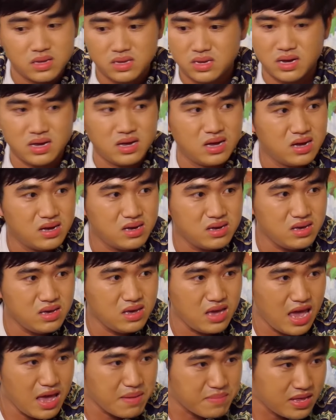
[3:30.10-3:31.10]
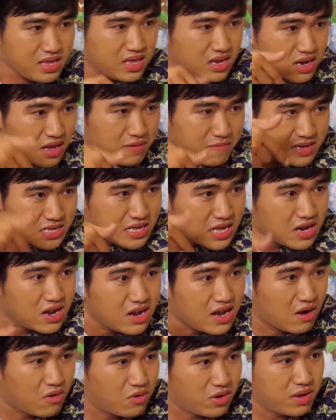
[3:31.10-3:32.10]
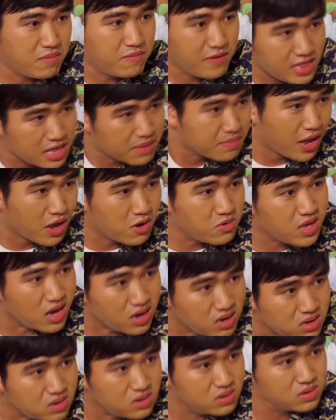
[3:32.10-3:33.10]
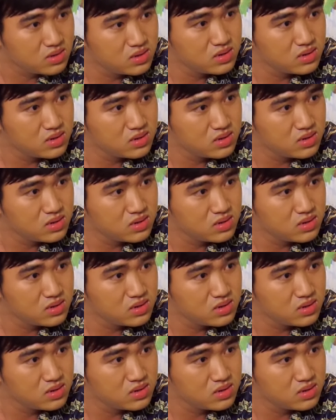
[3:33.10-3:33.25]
trời ơi em đã chích cái vaccine đó rồi em phải tìm hiểu chứ